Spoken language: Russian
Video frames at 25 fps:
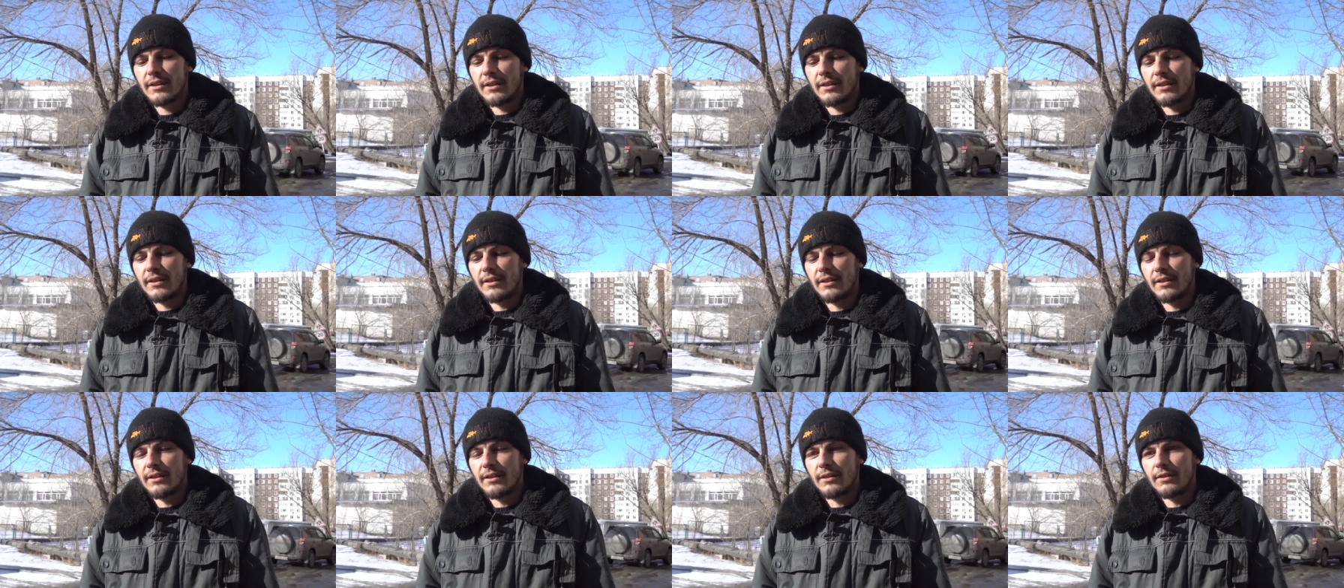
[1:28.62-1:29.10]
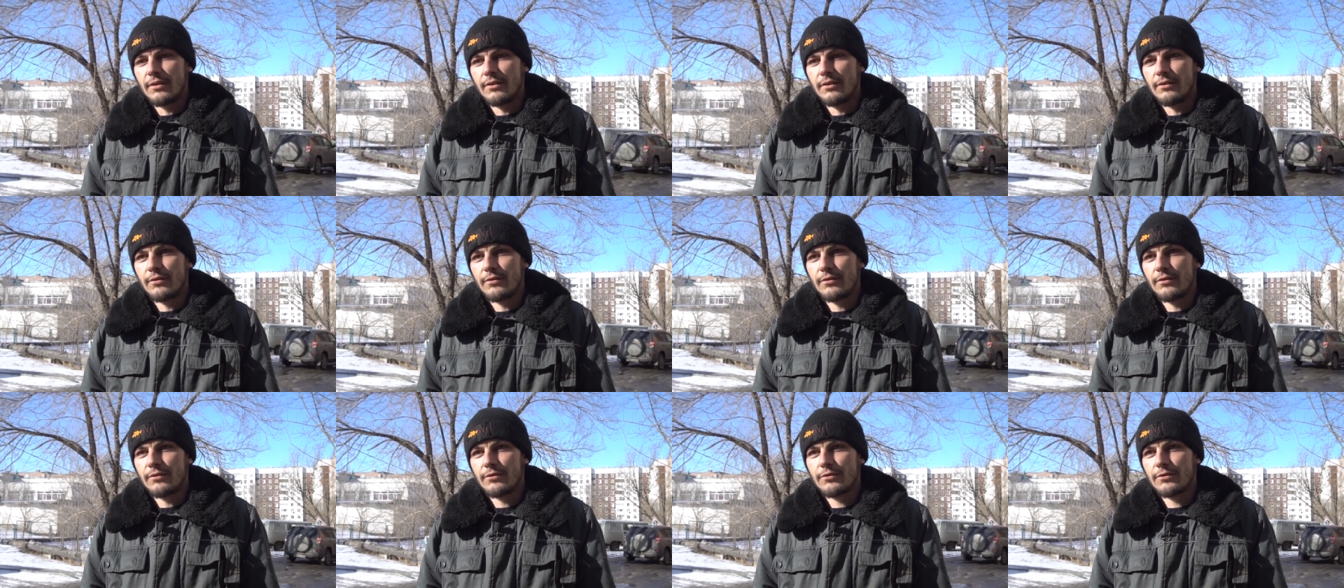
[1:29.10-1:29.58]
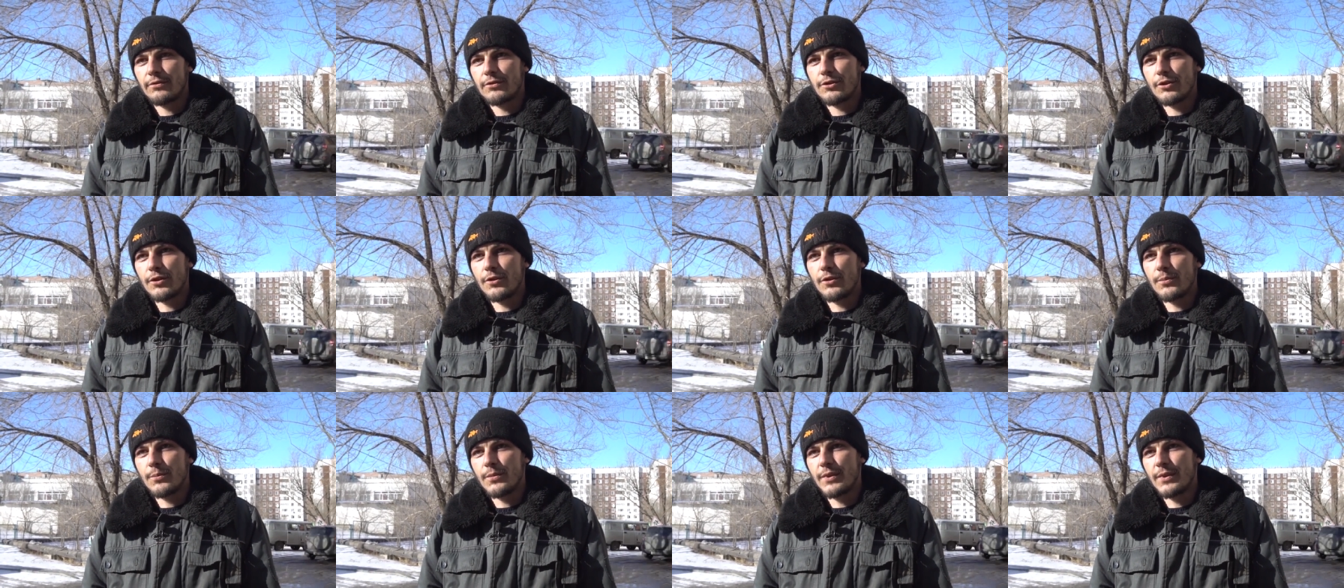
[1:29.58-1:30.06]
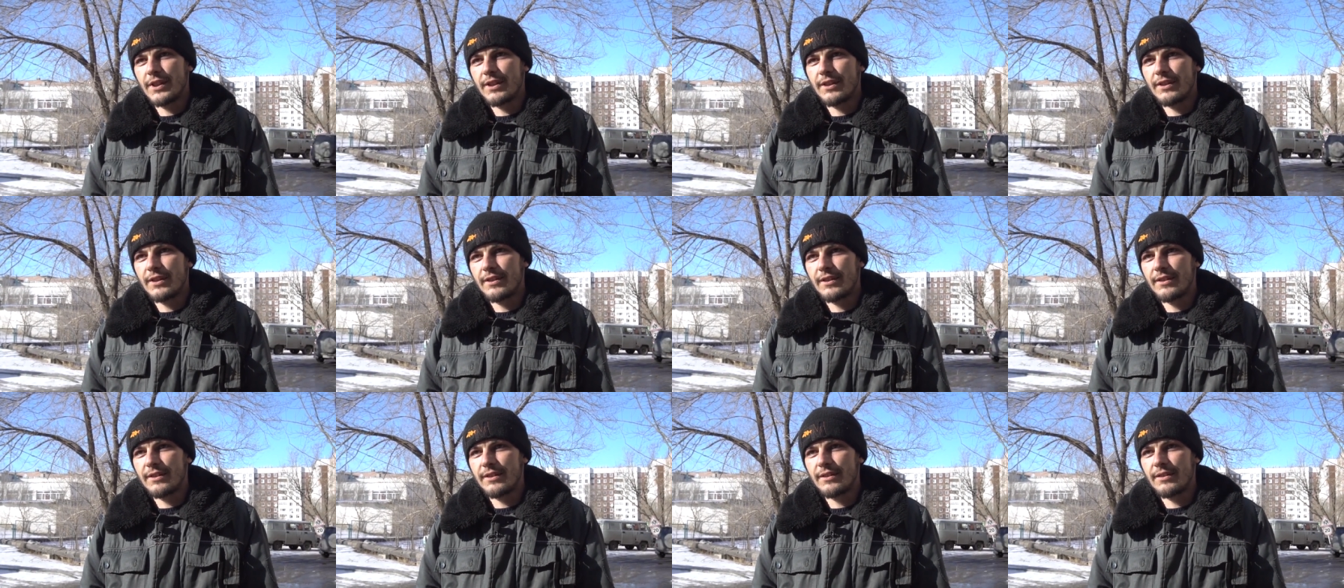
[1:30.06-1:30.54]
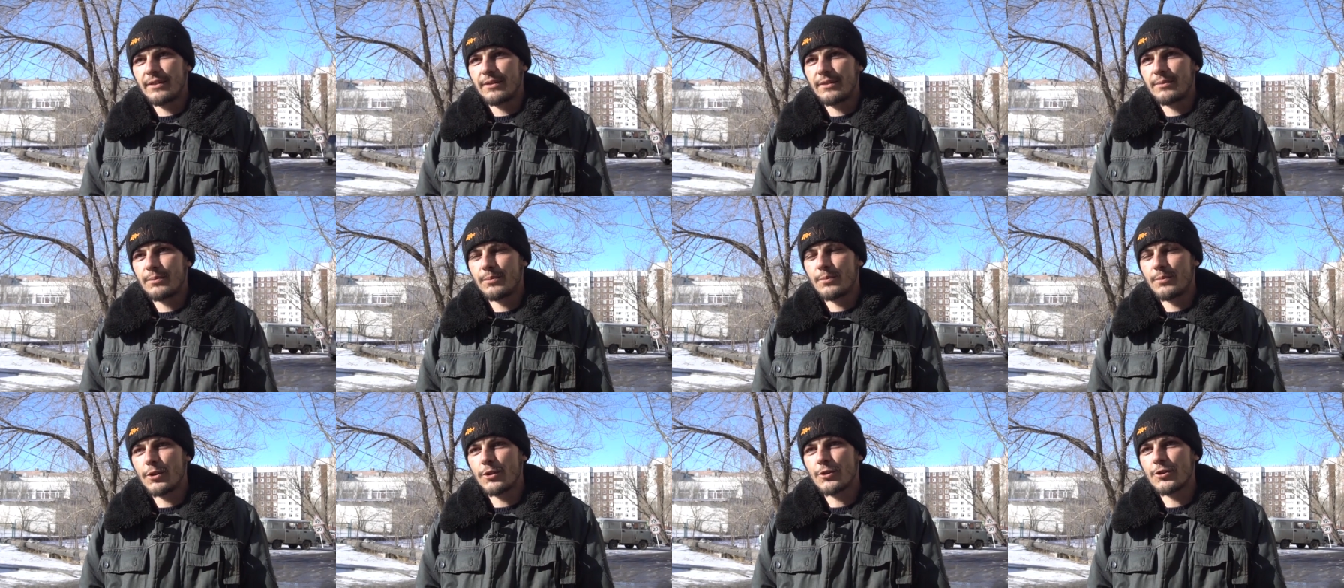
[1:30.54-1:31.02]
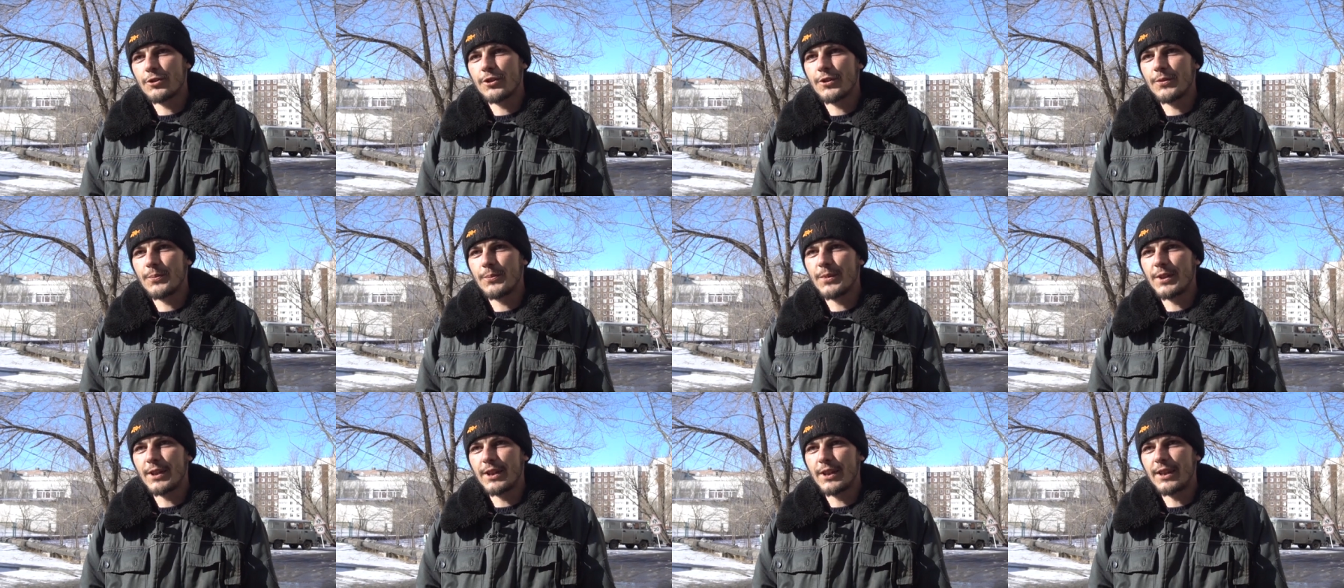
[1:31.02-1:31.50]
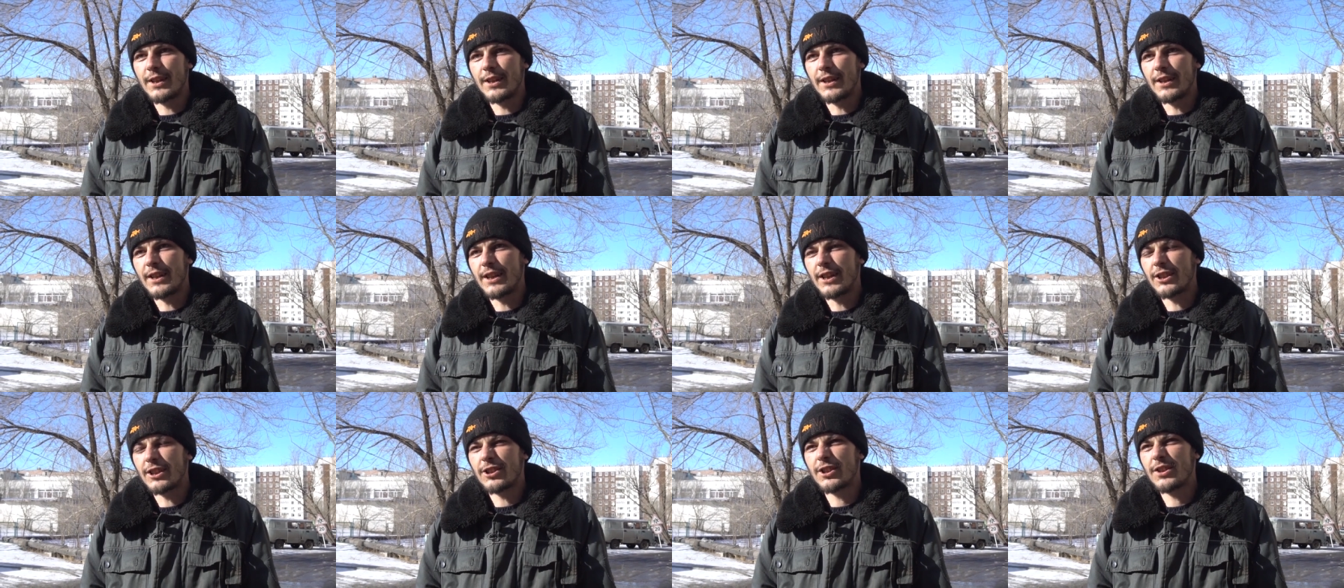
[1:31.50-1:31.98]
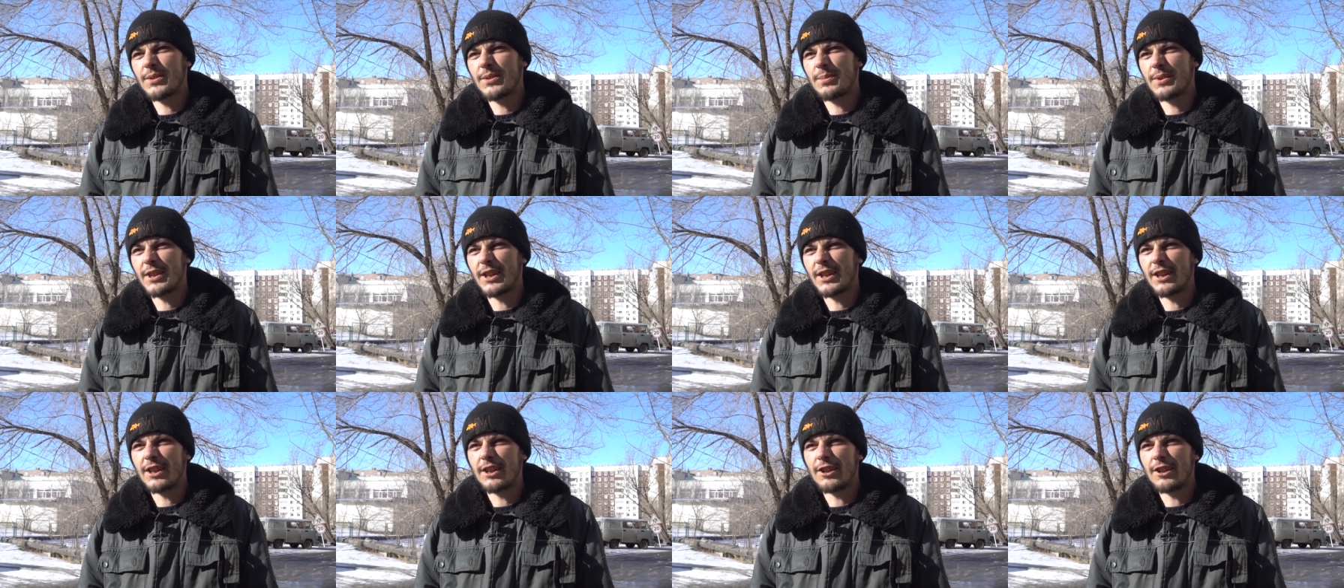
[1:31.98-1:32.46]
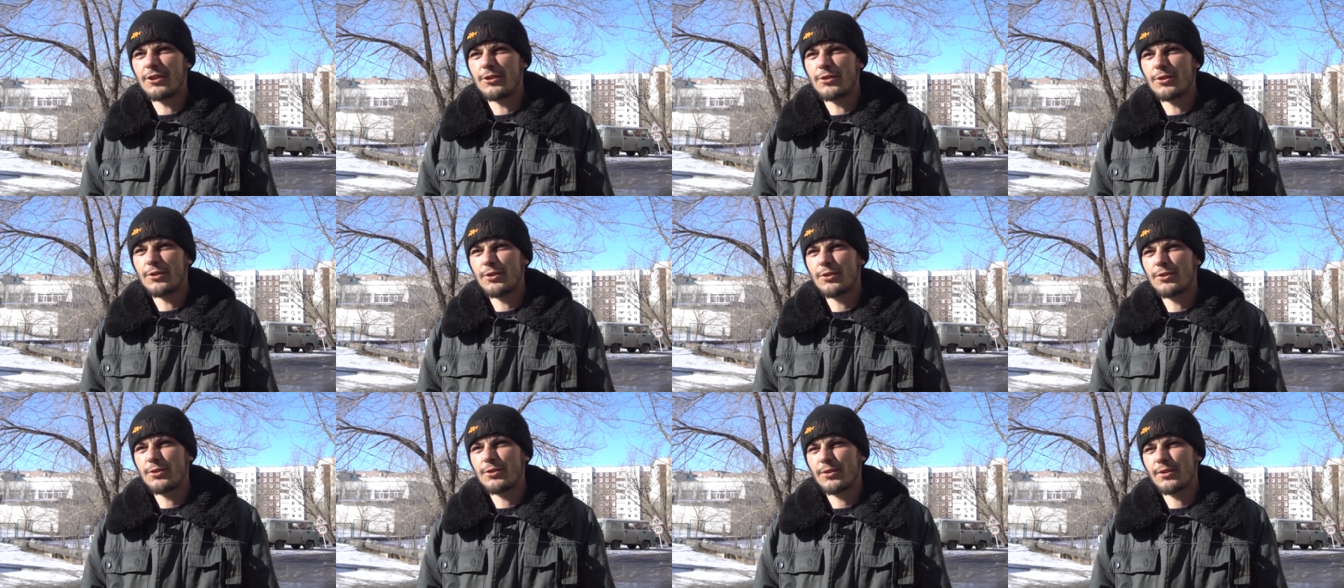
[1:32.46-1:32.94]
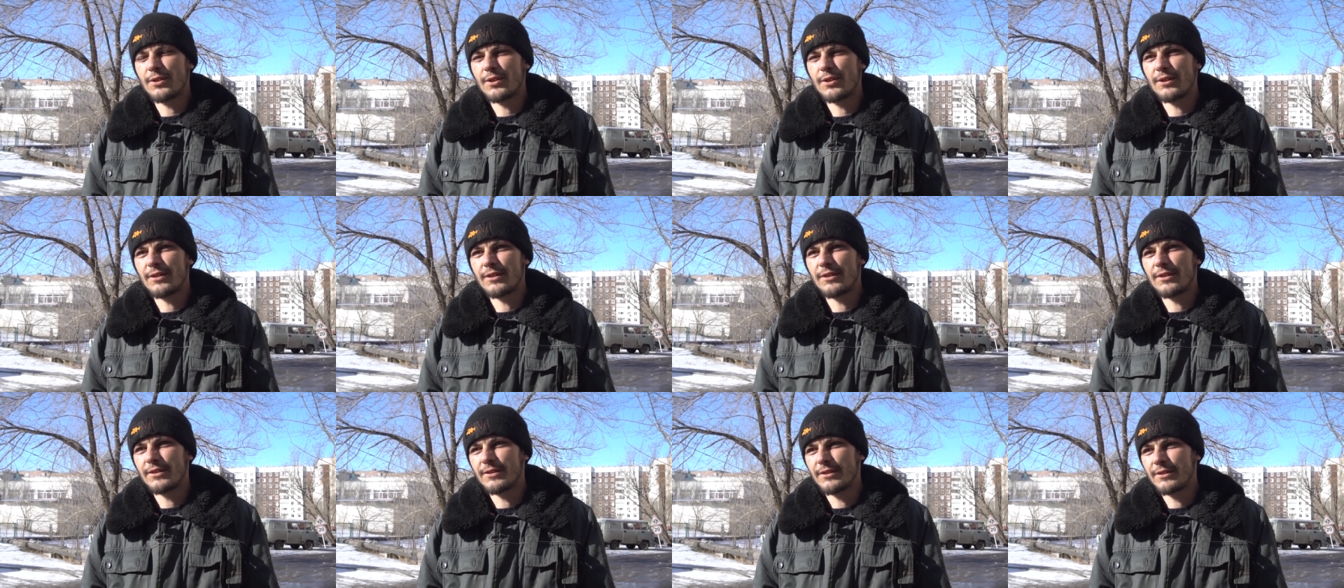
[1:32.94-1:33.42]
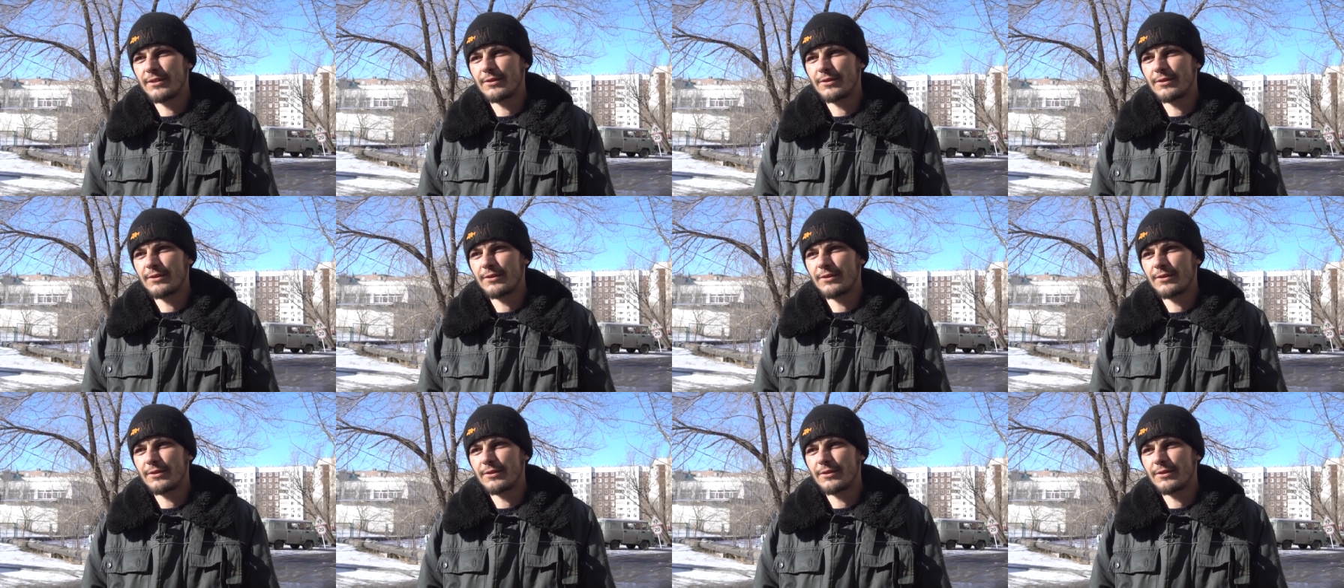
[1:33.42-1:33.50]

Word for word: Э, в чем может была ошибка или еще что-то